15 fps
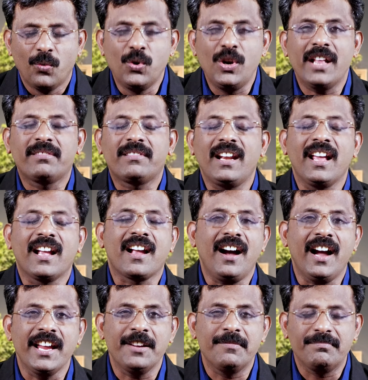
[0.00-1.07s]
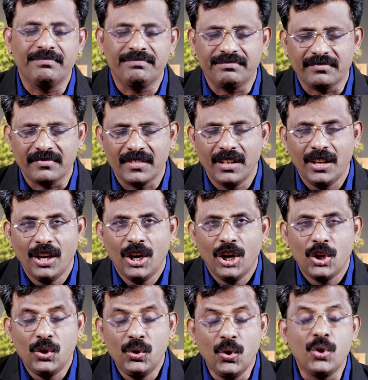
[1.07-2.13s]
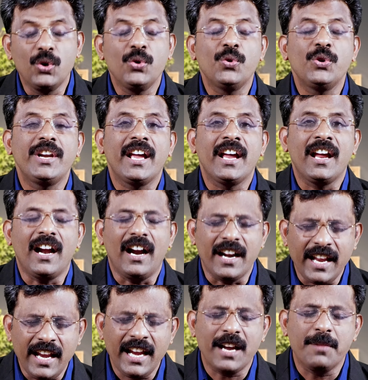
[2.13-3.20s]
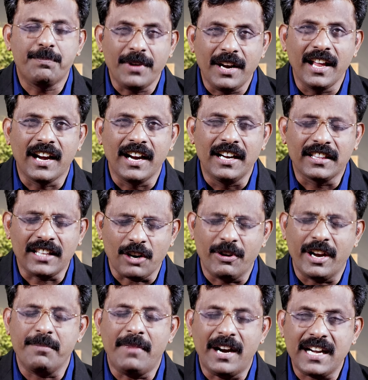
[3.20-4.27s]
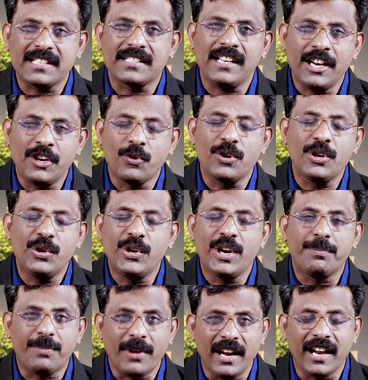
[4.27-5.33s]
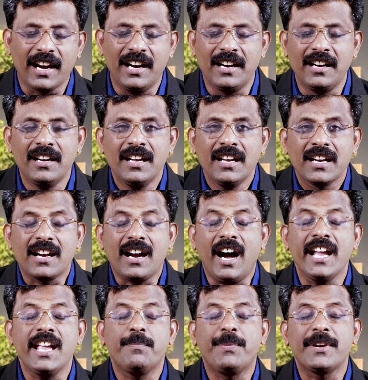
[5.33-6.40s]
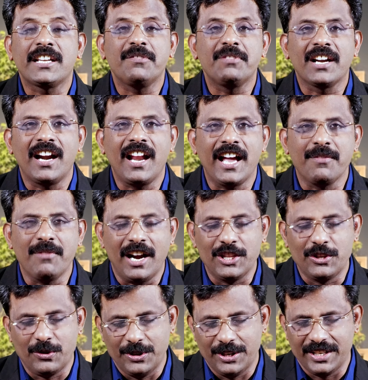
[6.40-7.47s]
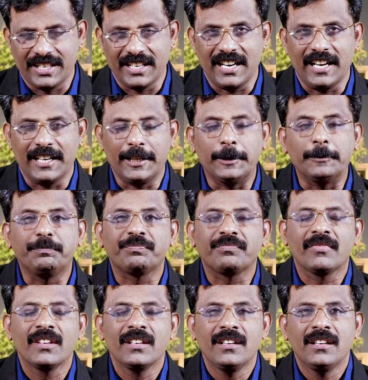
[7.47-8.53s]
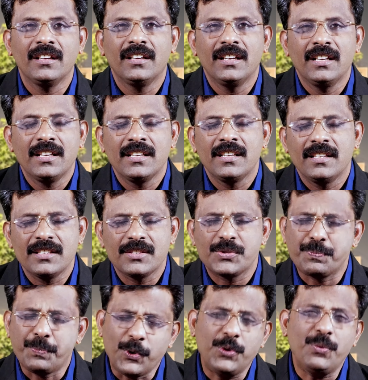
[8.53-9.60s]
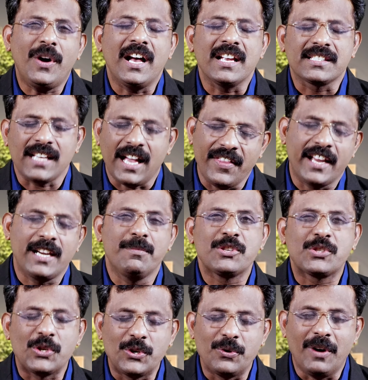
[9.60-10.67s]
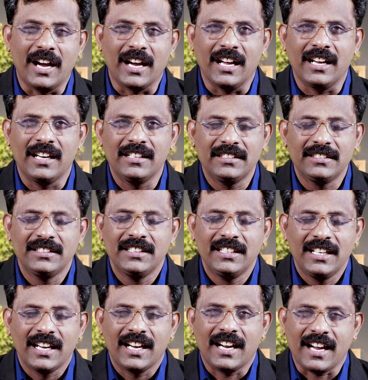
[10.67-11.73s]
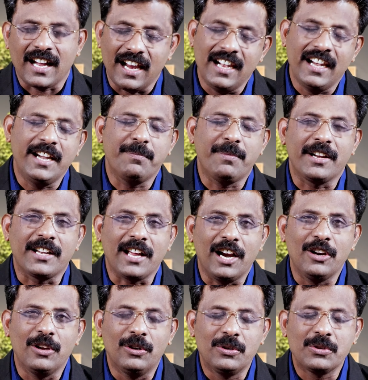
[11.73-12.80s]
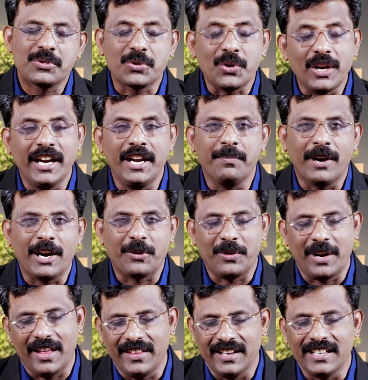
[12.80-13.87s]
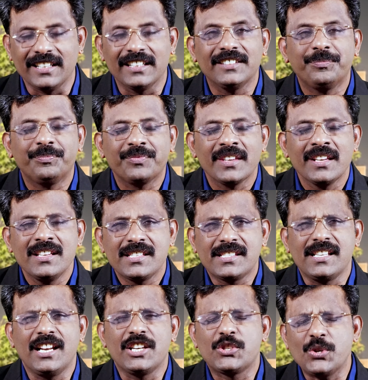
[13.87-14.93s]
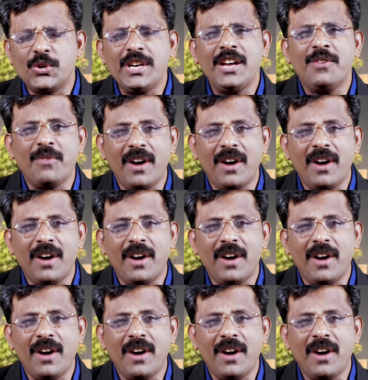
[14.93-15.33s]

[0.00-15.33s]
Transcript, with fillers: உள்ளத்திலே காயம் நொறுங்குண்ட அநேக பிள்ளைகள் தங்களுடைய மனசிலே நொறுங்குண்ட பிள்ளைகள் காயப்பட்டவர்களாய் வாழ்ந்து கொண்டிருக்கிறார்கள் பொதுவாக சாதாரணமாக சொல்லுவாங்க கல்லடிப்பட்டாலும் சொல்லடிப்படக்கூடாதுன்னு சொல்லடி படக்கூடாதுன்னு சிலர் சொன்ன